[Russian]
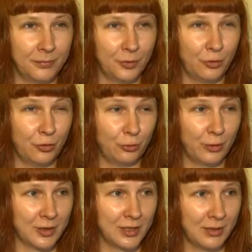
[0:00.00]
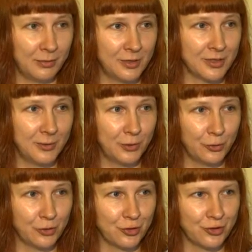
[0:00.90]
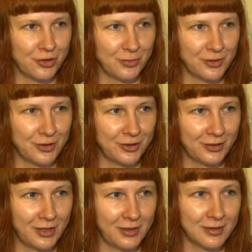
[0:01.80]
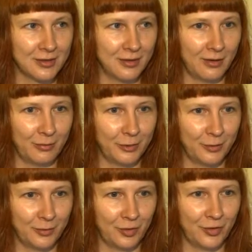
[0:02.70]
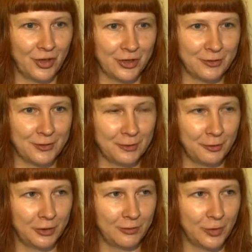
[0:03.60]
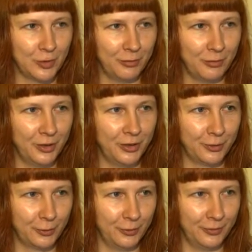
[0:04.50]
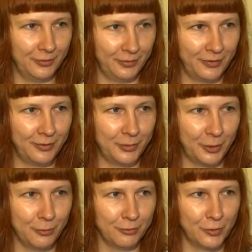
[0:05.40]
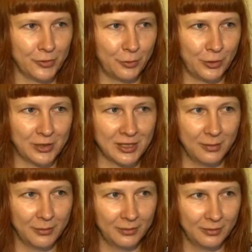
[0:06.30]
ищу рецепты, смотрю, что с чем сочетается, а потом чаще всего это все комбинирую и придумываю свой рецепт.